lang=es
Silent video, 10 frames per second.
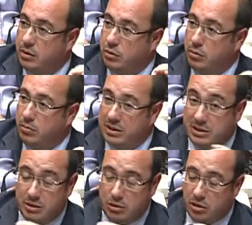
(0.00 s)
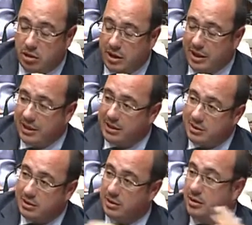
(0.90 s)
dos, dos ejes
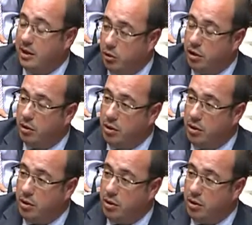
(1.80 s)
en los que